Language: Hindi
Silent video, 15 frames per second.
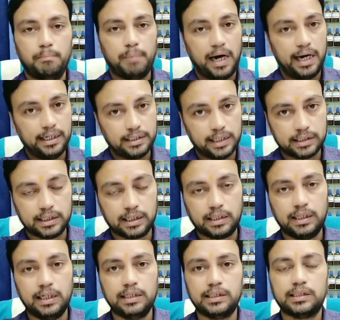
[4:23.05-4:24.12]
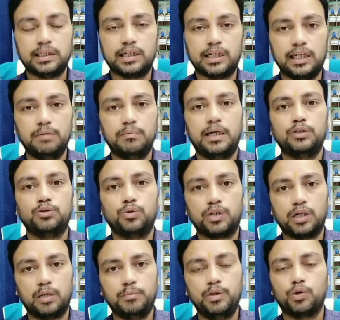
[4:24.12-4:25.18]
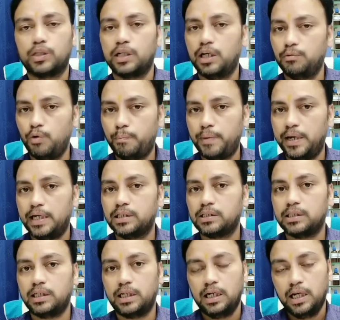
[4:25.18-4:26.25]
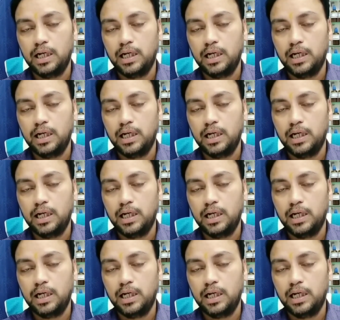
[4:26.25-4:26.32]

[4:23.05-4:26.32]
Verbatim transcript: पाए जा सकते हैं जैसे कई बार जो कृमि होते हैं वो पेट से